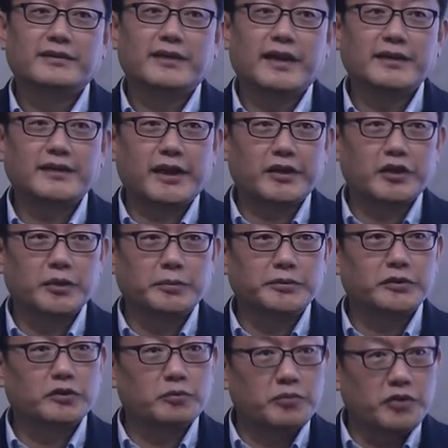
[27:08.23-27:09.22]
대상이
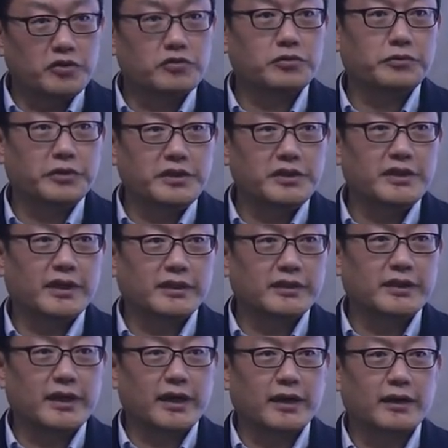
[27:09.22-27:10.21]
없어도 비추고 있지
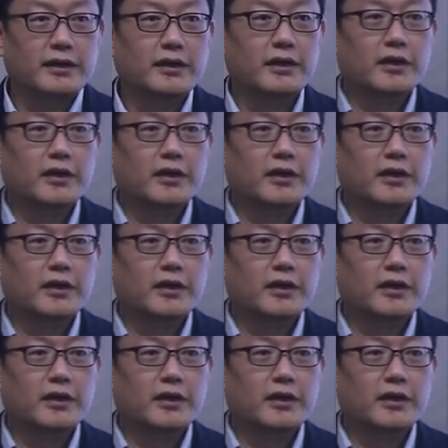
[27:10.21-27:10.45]
않느냐.